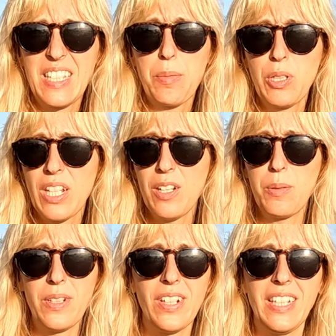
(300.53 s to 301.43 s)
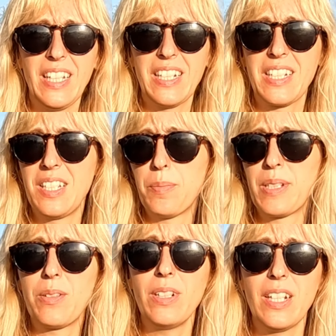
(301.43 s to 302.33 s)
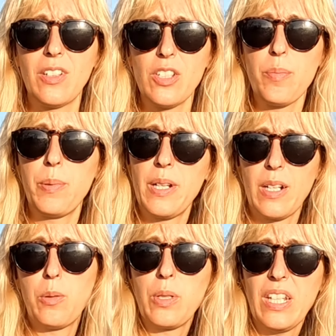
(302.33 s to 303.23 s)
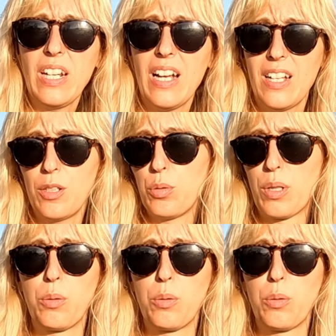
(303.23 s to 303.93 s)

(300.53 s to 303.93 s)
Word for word: Este bosque lo bueno que tiene es que si te pasa cualquier cosa puedes recurrir a sus